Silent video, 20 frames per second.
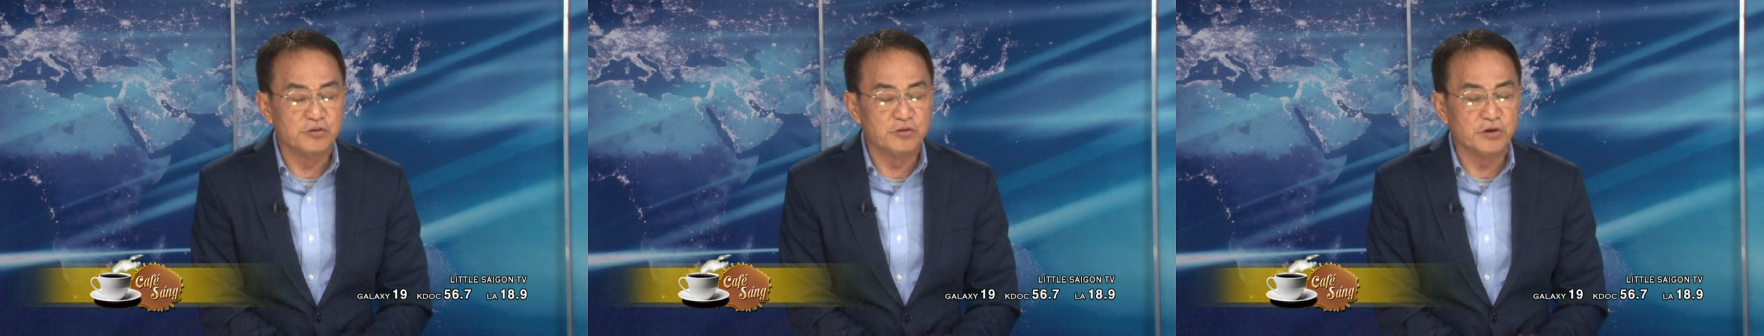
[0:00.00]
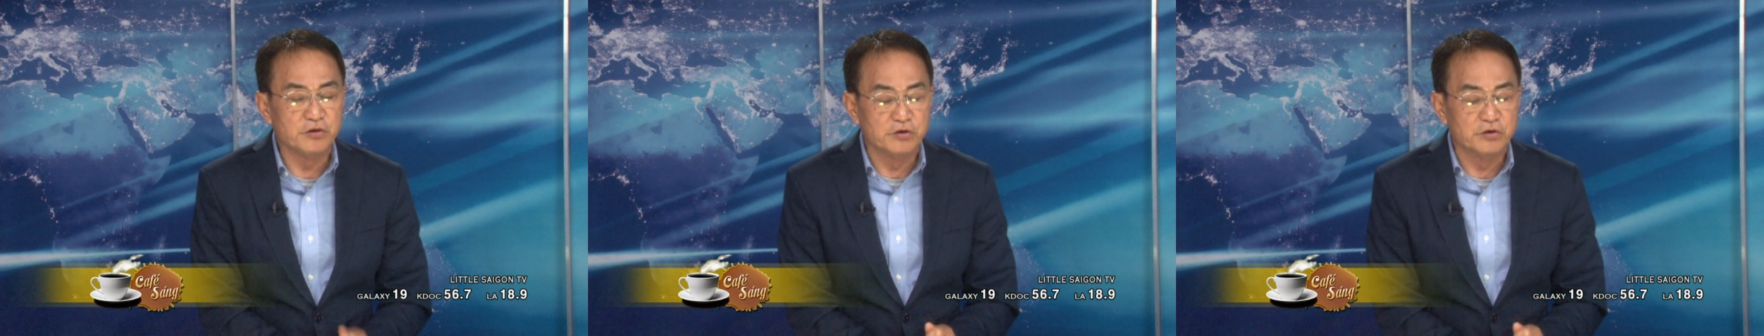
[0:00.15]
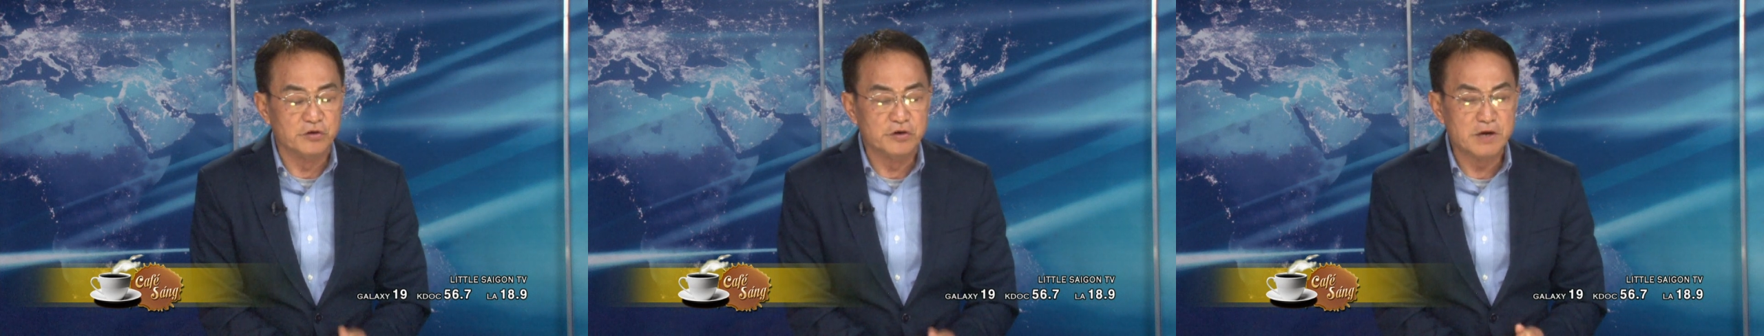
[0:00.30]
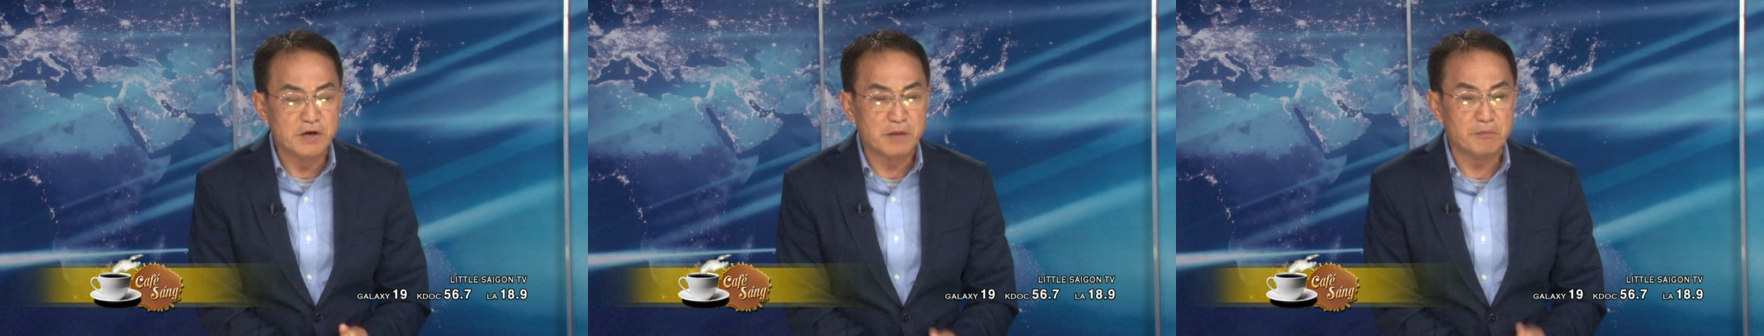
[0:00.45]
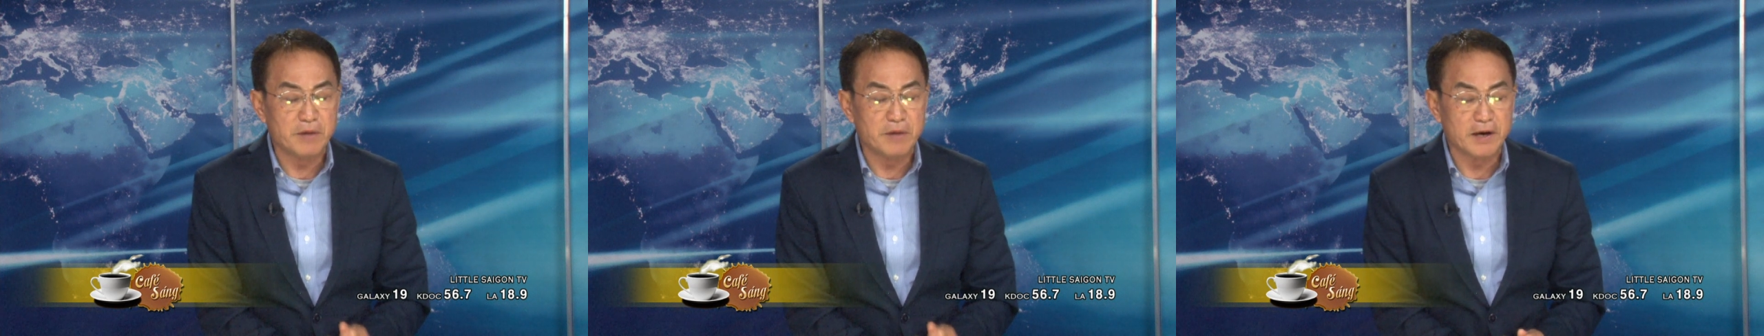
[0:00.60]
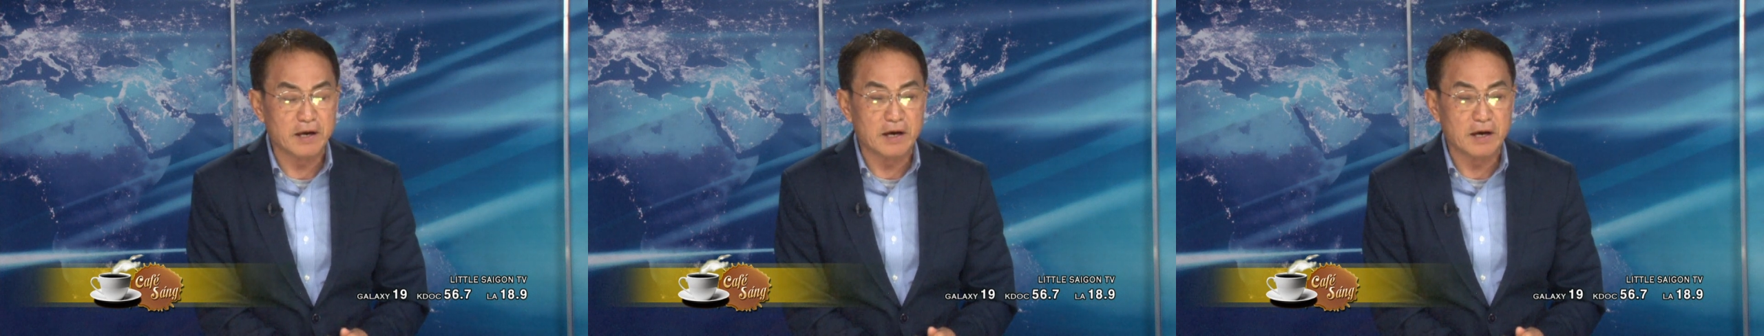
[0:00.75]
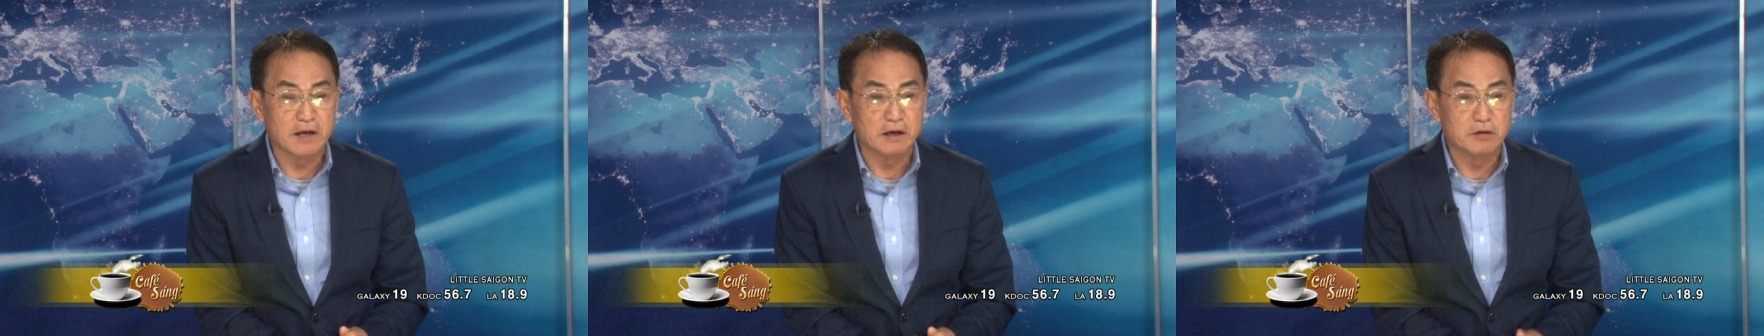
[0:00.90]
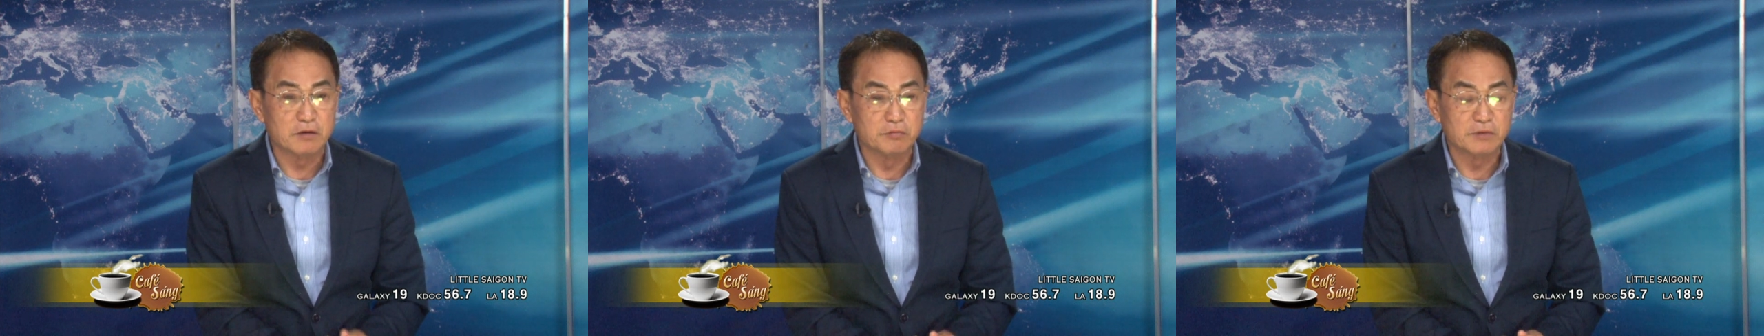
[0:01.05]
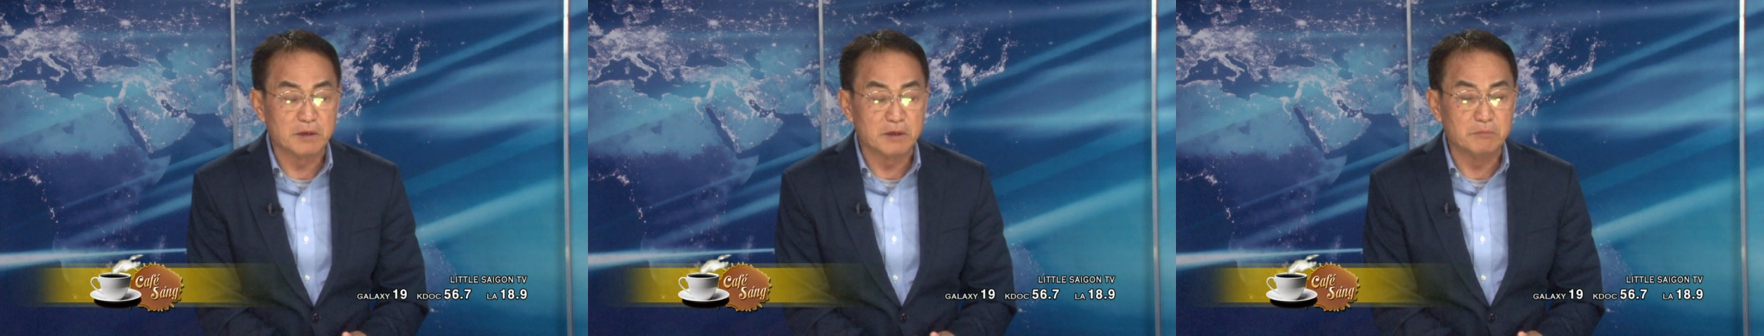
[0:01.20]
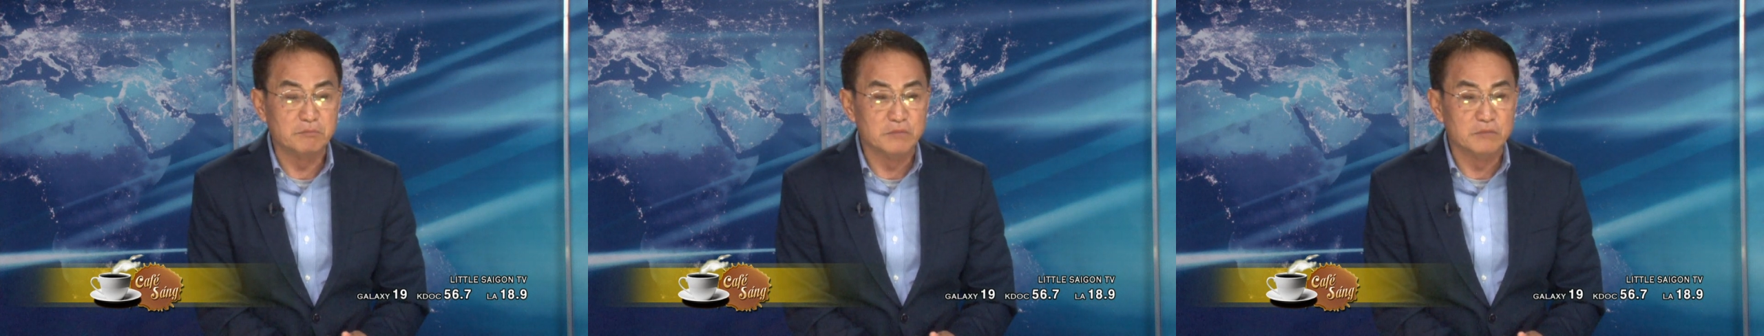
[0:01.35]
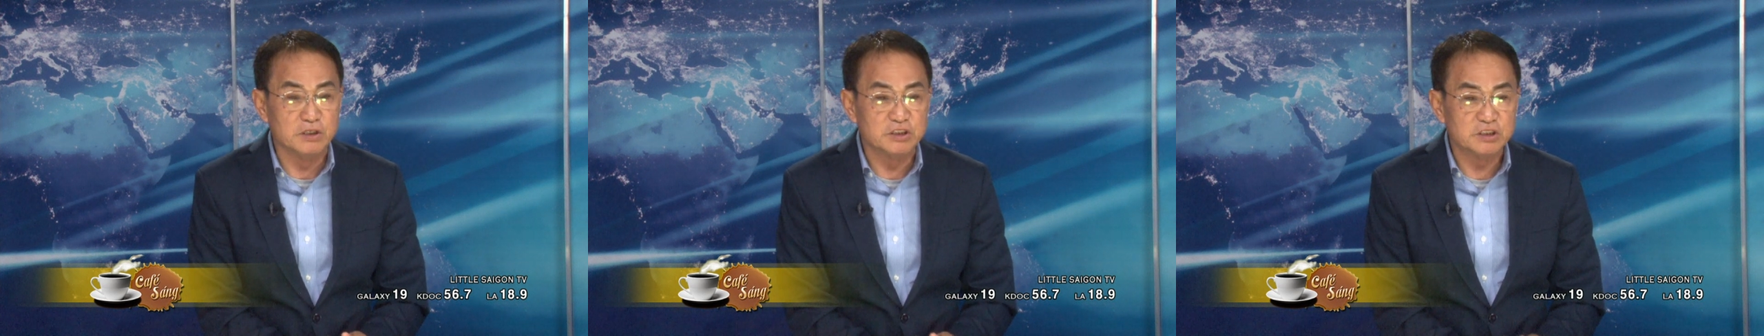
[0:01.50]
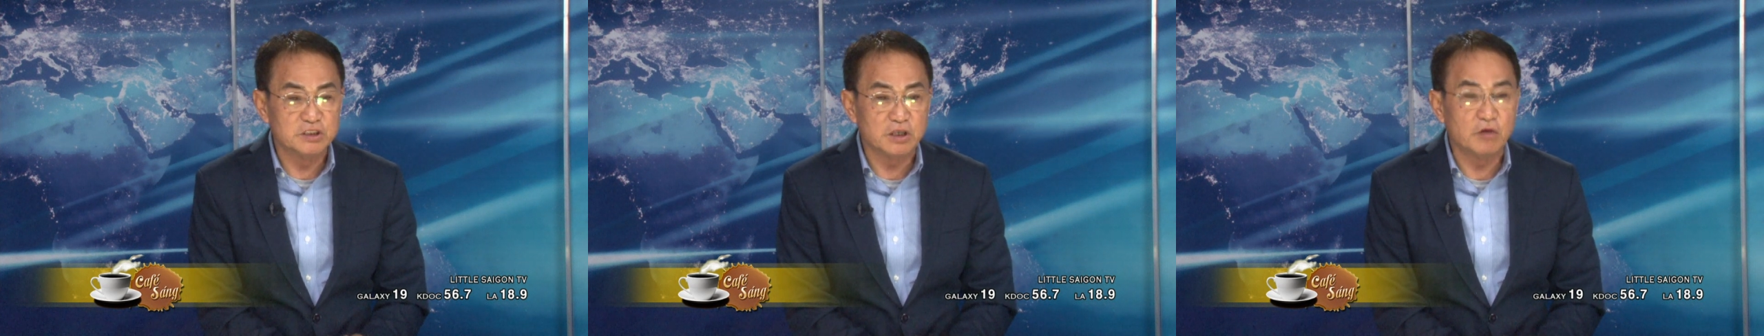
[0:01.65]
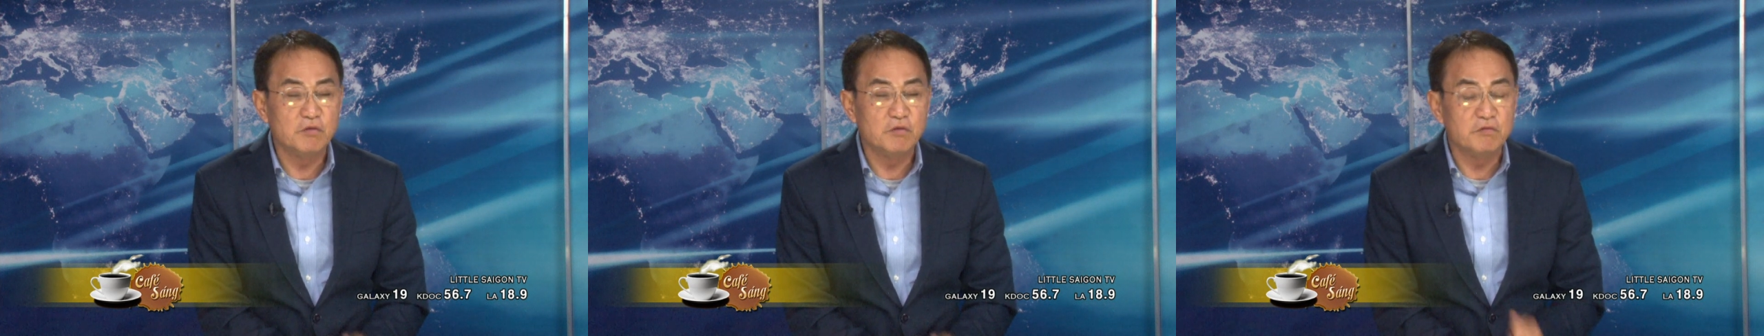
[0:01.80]
tranh cử năm
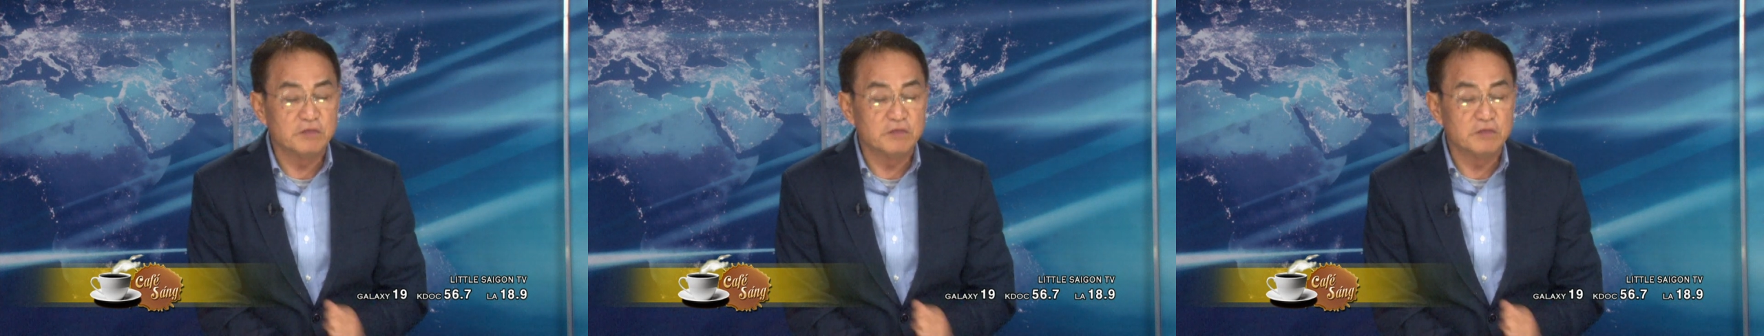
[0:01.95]
2016